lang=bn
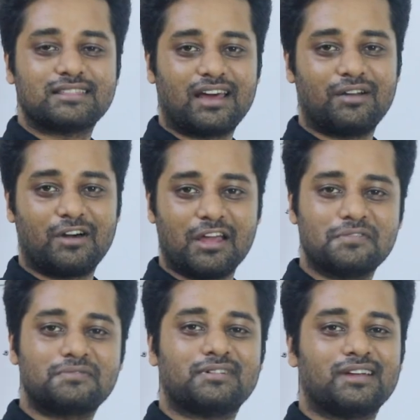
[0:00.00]
তার
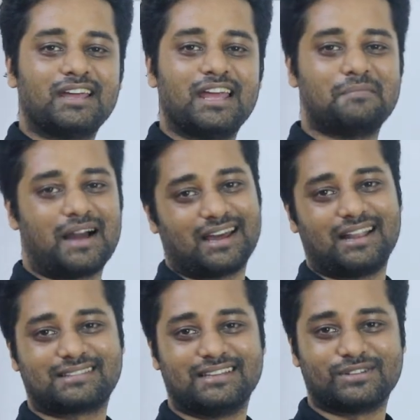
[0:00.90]
ওয়াইফ এই বাঁকা
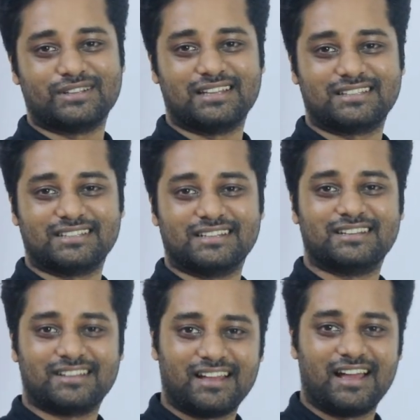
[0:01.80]
রাস্তায় চলে যাচ্ছে
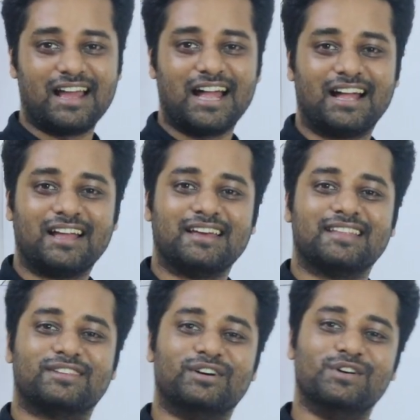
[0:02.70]
হ্যাঁ
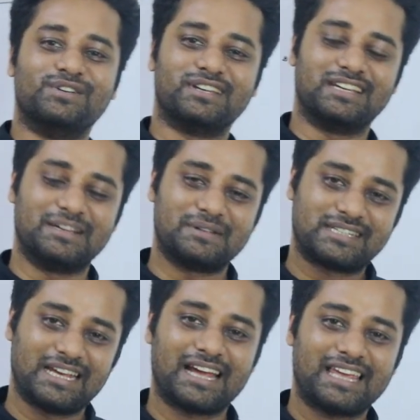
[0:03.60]
তো
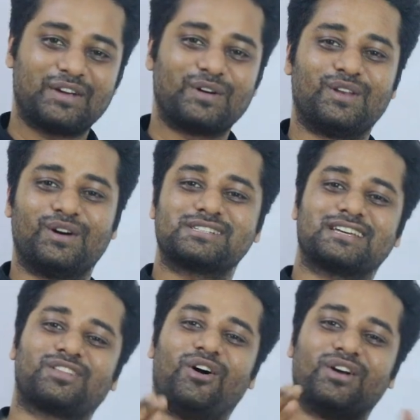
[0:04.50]
সে কি করলো
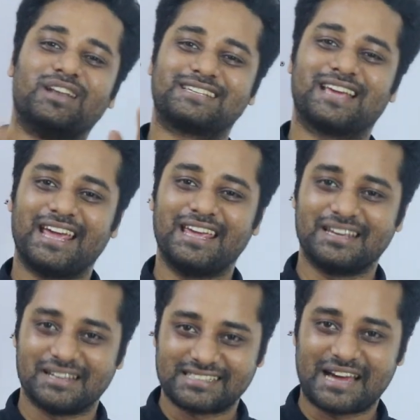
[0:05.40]
সে তখনই সেই
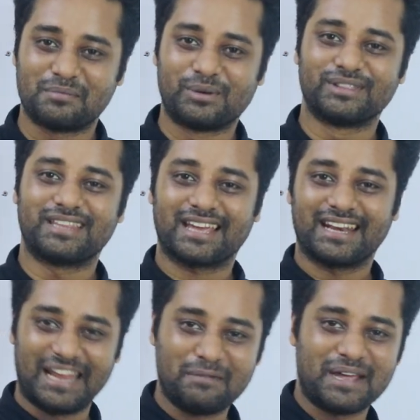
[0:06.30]
যানবাহন থেকে
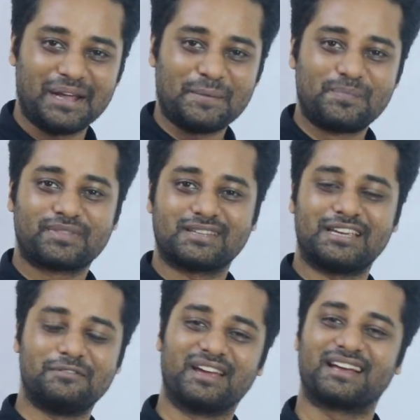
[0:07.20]
নেমে
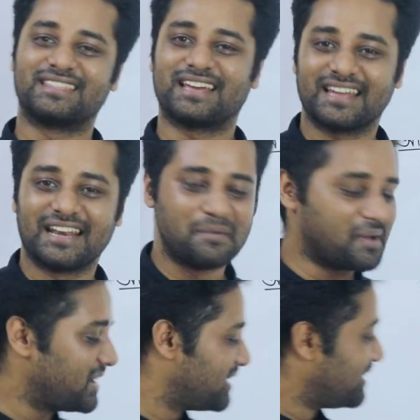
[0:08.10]
সেই ভেহিকল থেকে
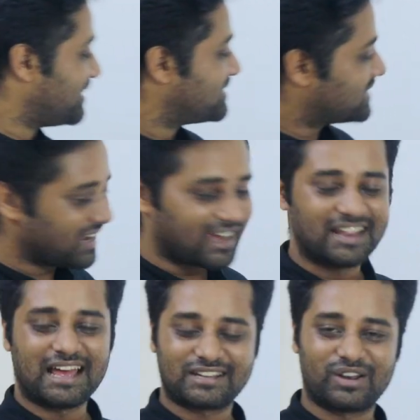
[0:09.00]
নেমে সে
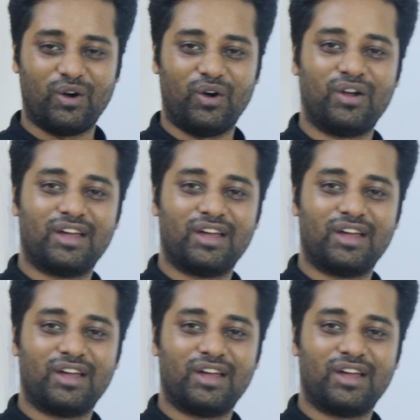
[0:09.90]
এখানে আসলো